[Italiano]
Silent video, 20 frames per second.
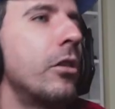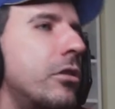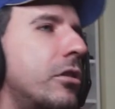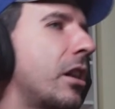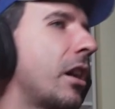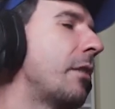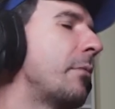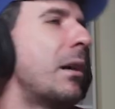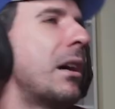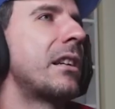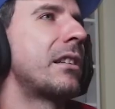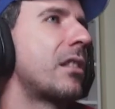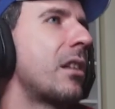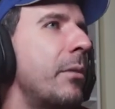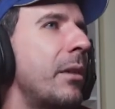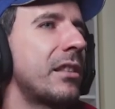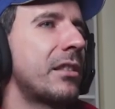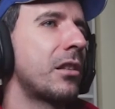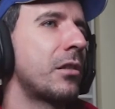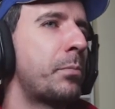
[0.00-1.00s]
ok,
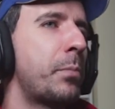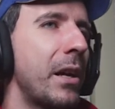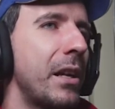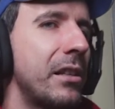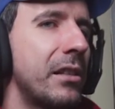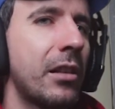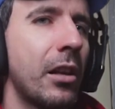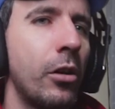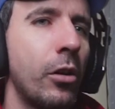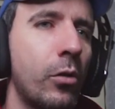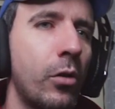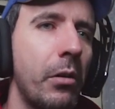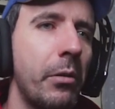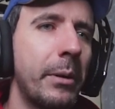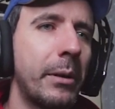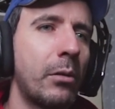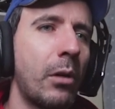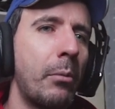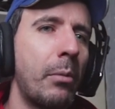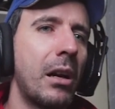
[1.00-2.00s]
basta, basta, spegni, se no qua
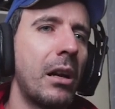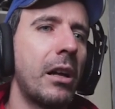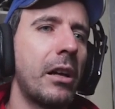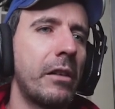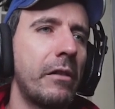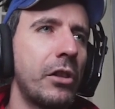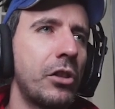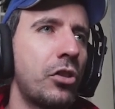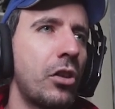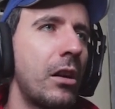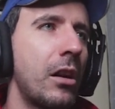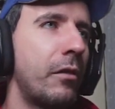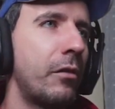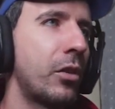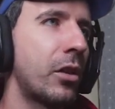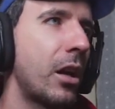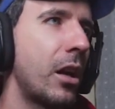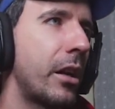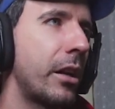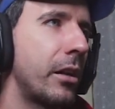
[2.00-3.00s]
mi metto a ballare invece di
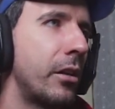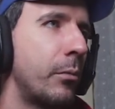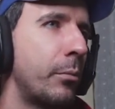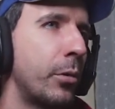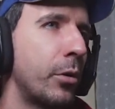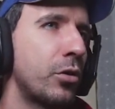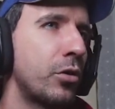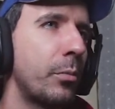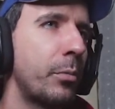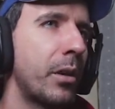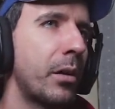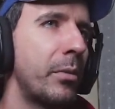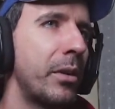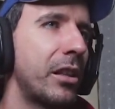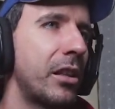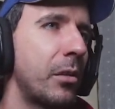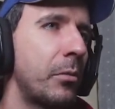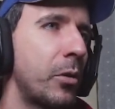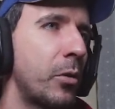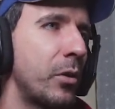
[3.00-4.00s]
lavorare, non posso
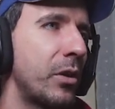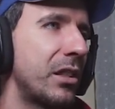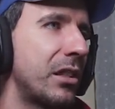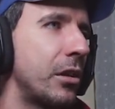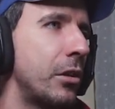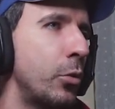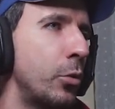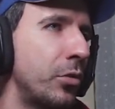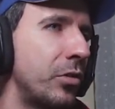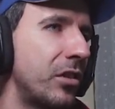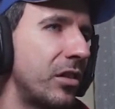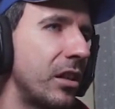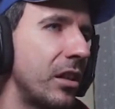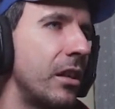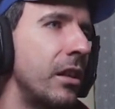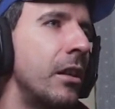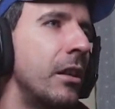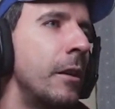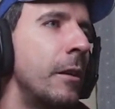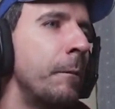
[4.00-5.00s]
permettermi questi
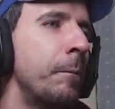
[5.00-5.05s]
lussi.